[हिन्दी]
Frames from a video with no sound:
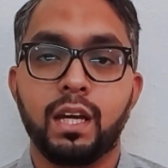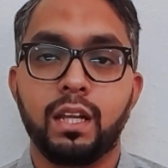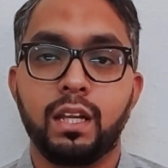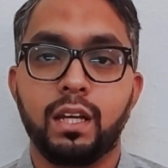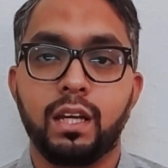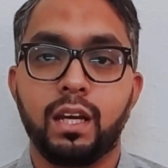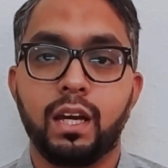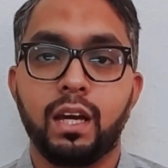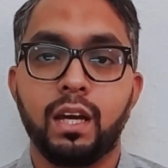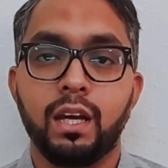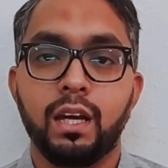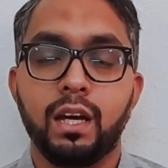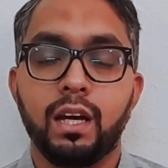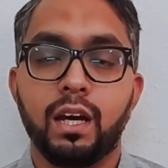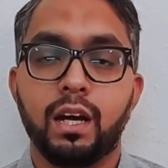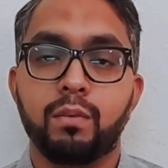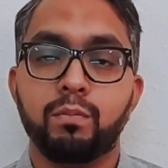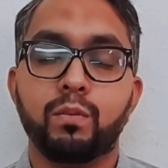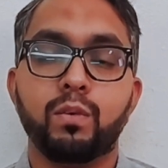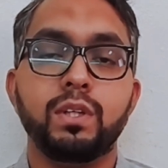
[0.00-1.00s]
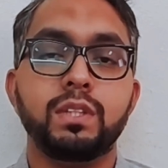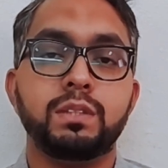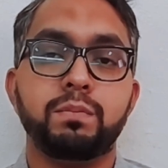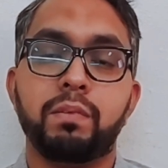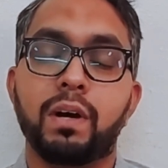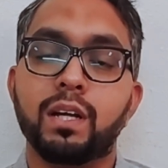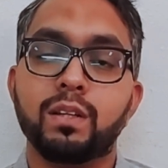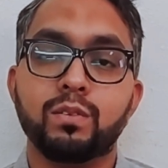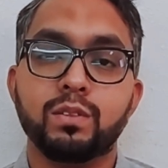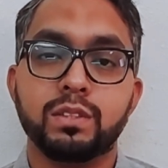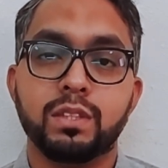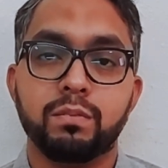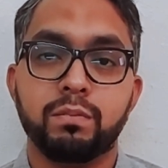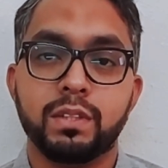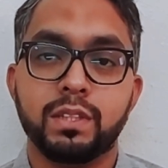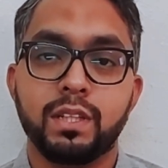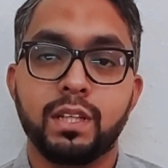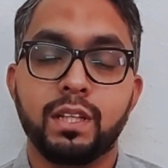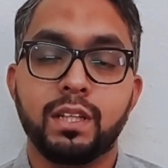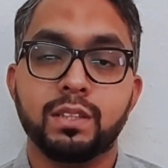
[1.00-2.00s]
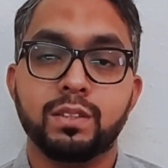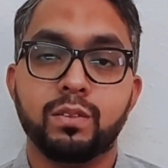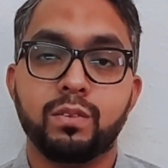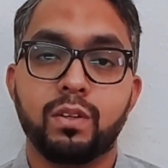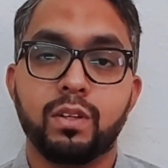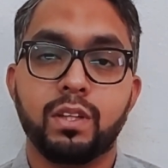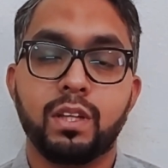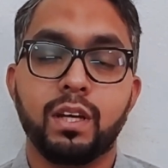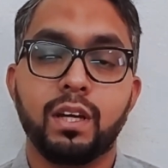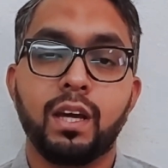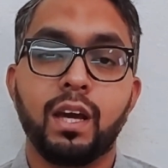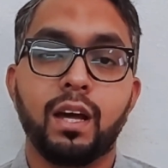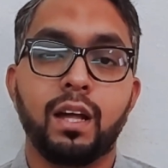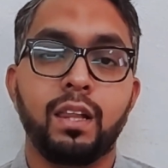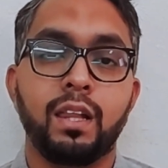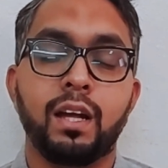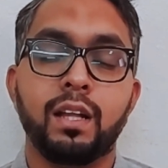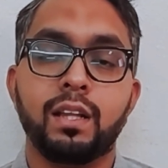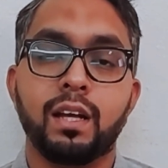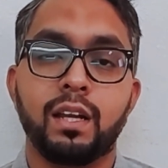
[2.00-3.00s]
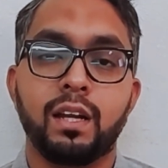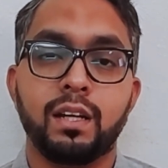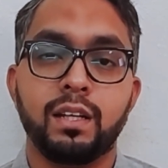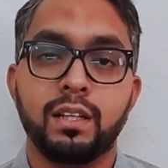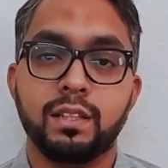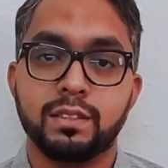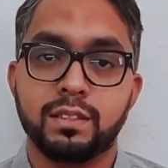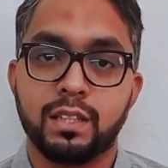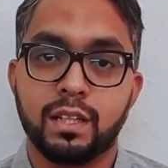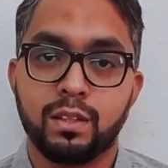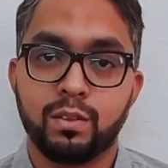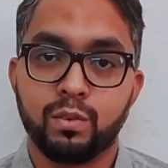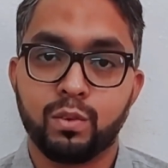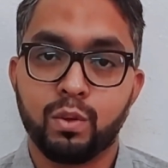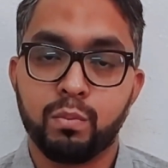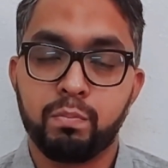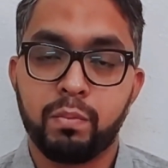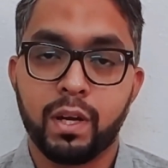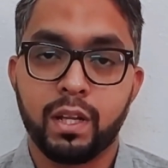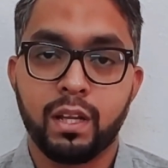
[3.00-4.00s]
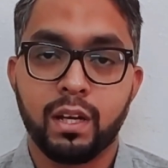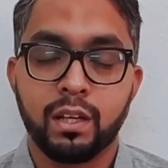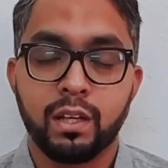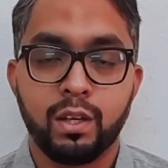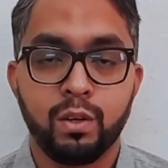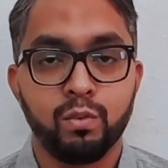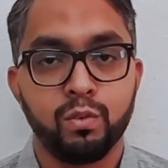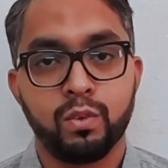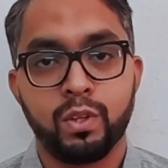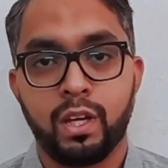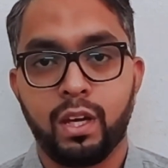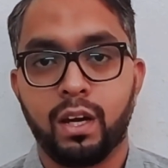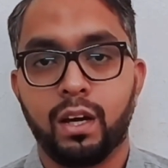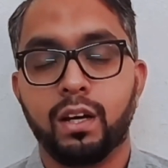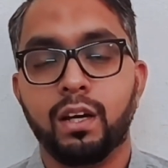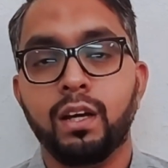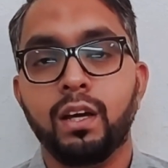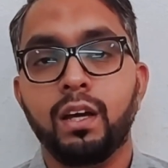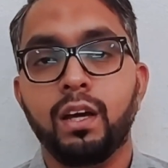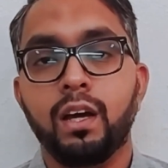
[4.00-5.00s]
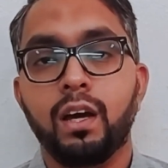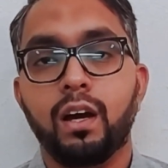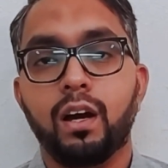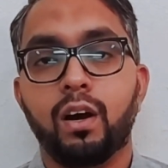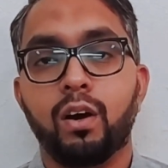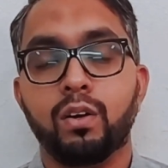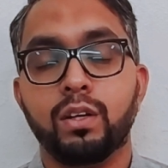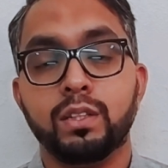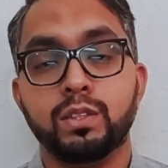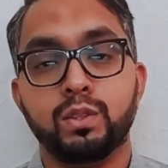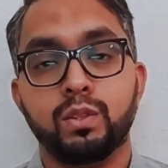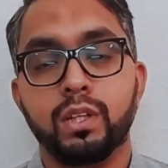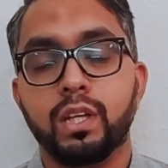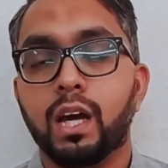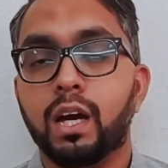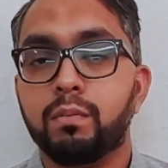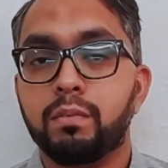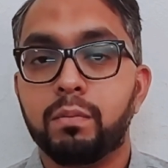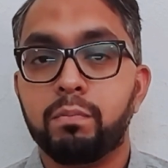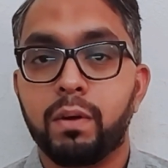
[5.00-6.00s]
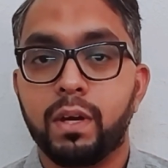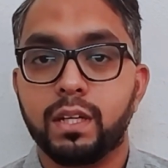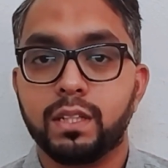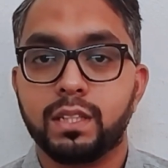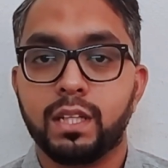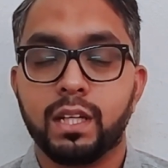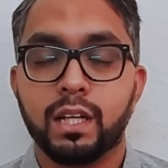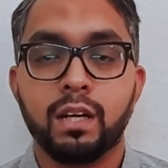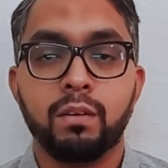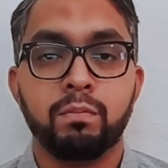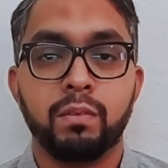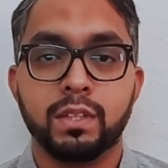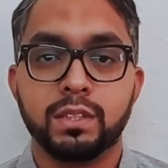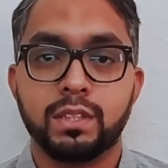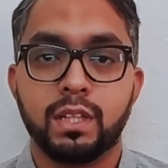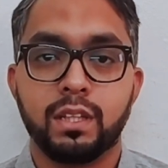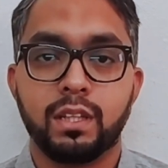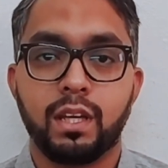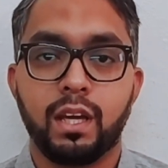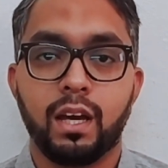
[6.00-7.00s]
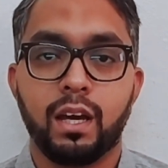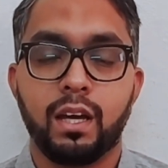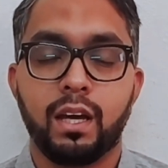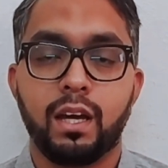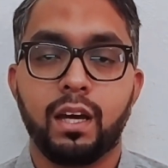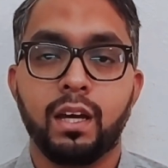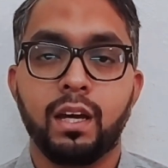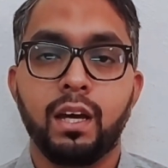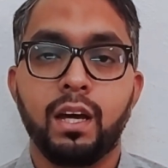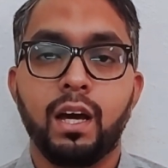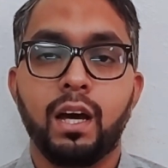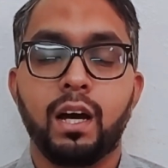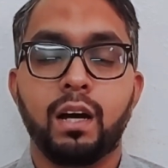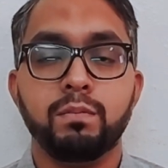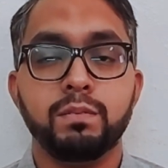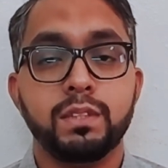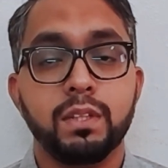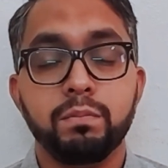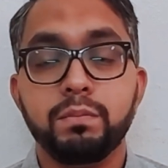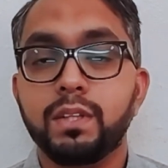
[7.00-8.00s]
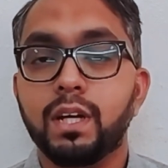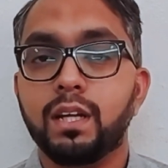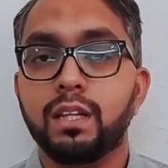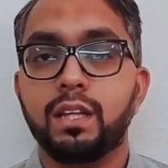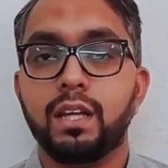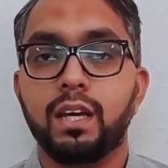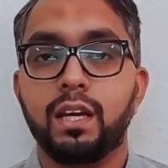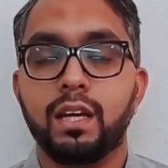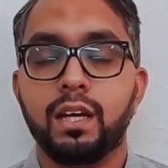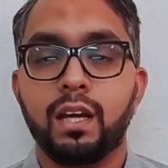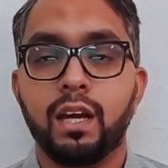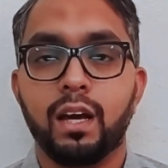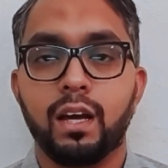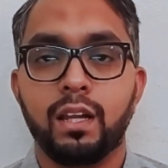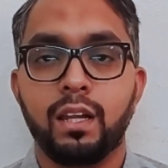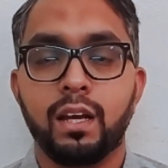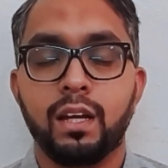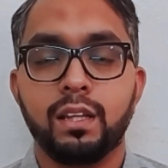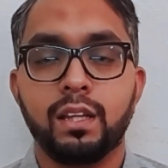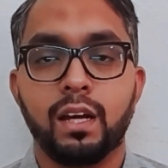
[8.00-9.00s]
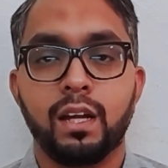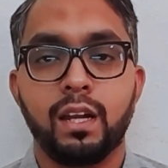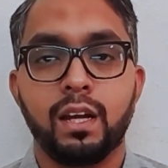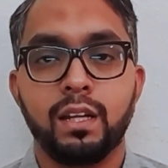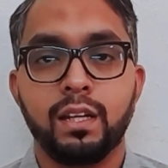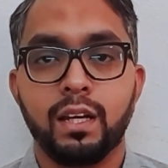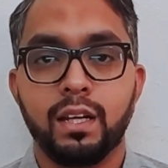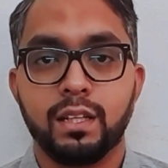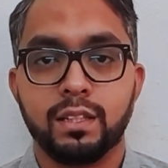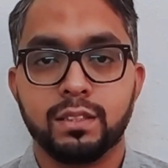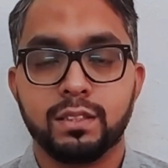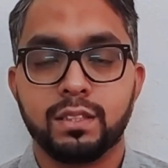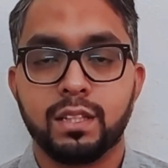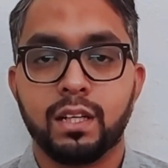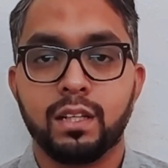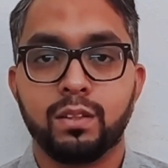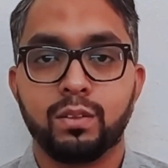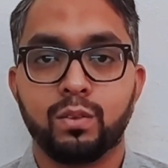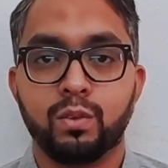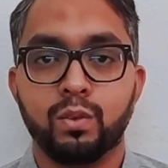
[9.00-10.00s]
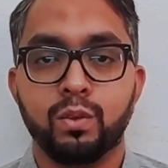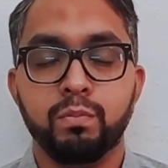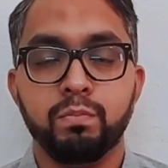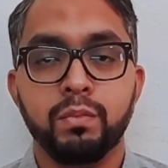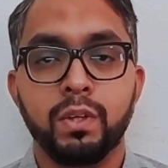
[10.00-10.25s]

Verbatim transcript: के लिए हमको इस बात को समझने की ज़रूरत है कि अल्लाह ताला ने इंसानों को पैदा क्यों किया और इस दुनिया में भेजने का मकसद क्या है हम सब जानते हैं कि अल्लाह ताला ने इंसान को